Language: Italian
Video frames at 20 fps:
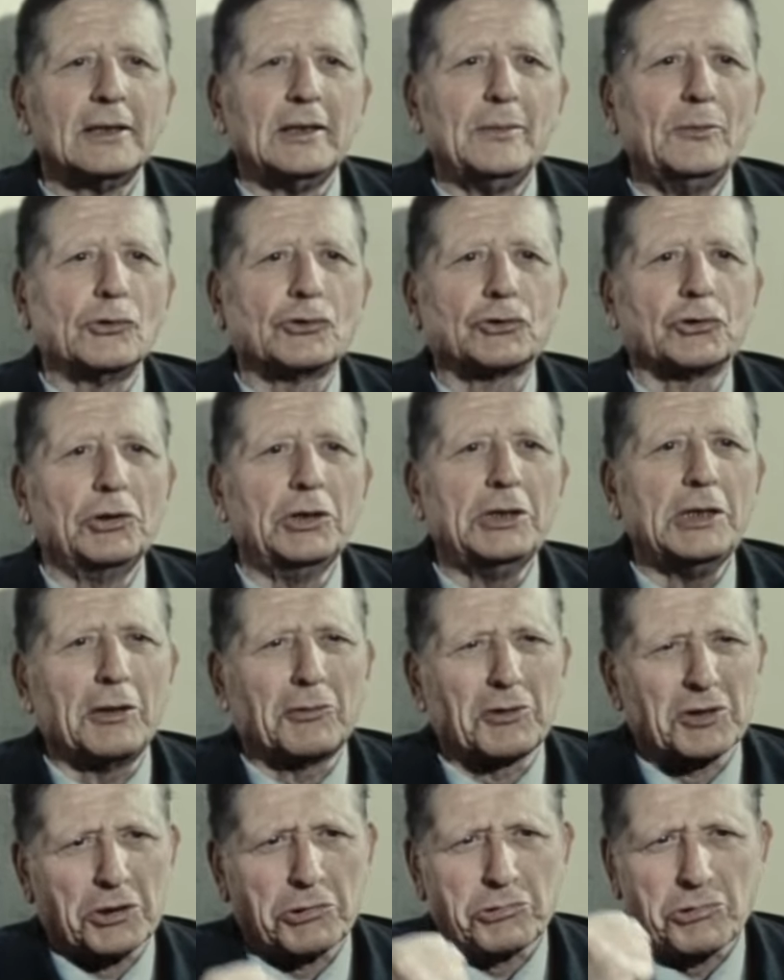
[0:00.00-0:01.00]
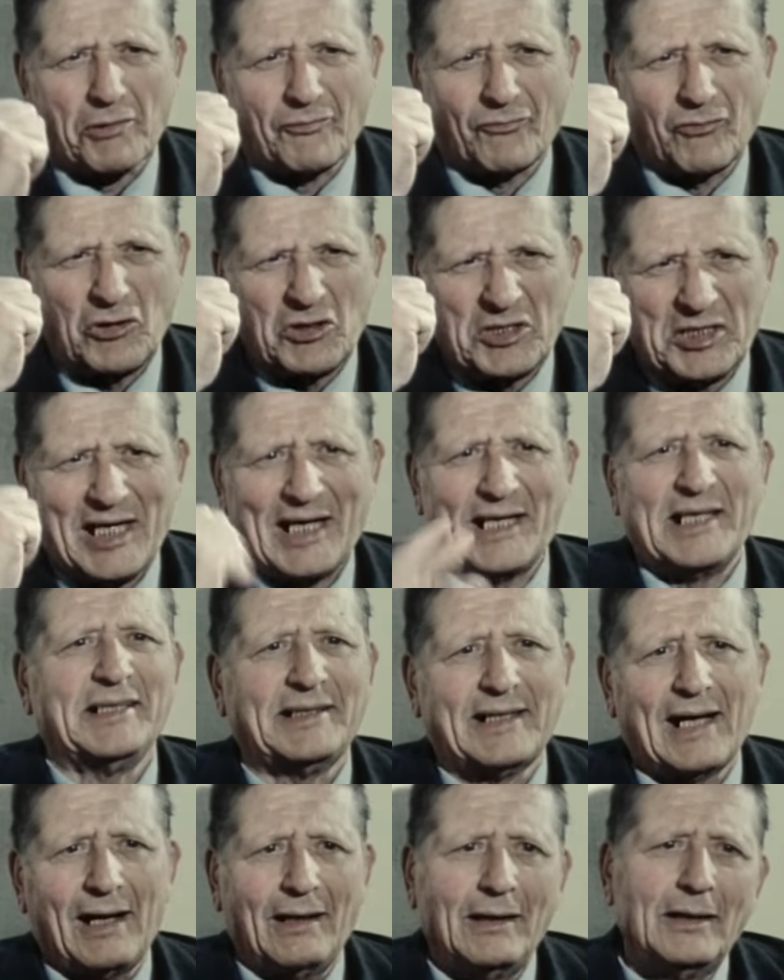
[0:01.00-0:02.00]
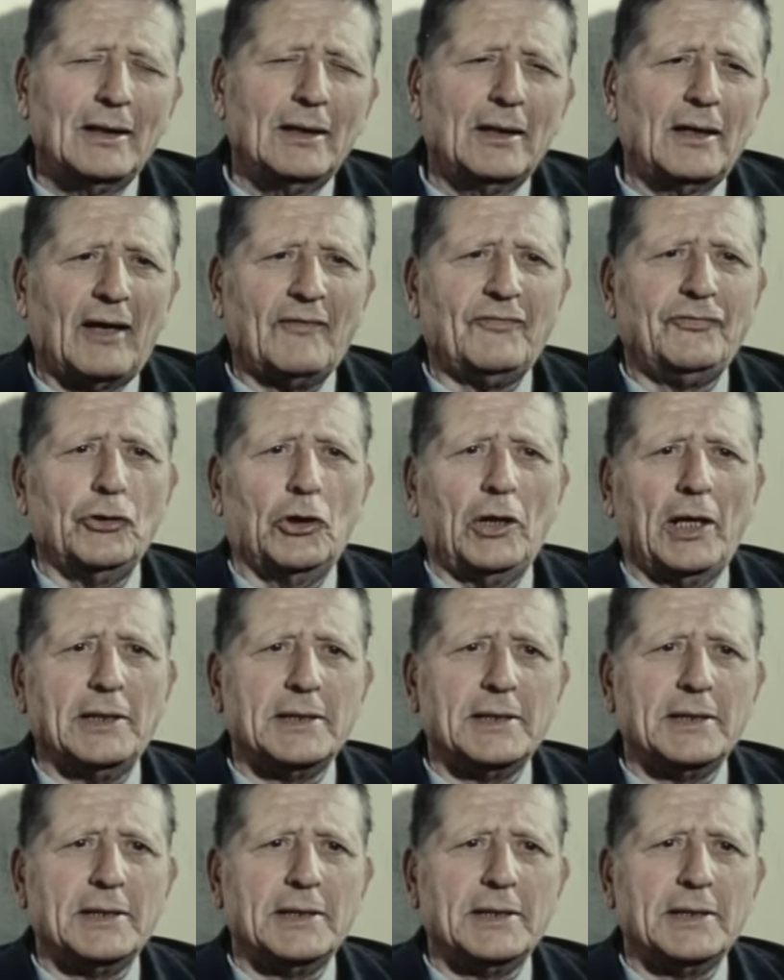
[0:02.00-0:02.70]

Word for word: di Mussolini, questa sua volgarità e